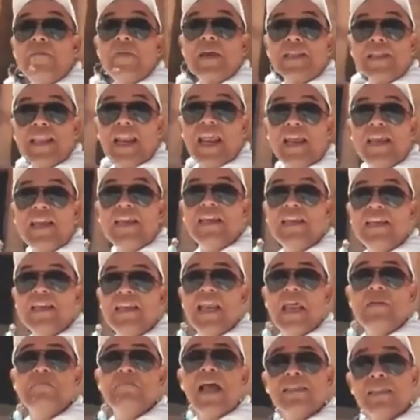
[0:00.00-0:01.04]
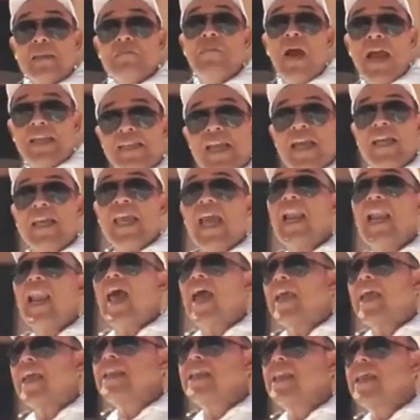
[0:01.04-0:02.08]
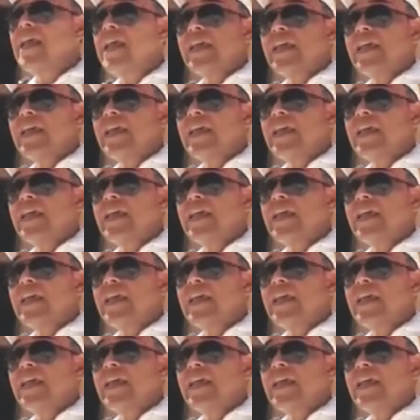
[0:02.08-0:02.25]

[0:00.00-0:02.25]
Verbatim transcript: Petra ini dan masih banyak yang lain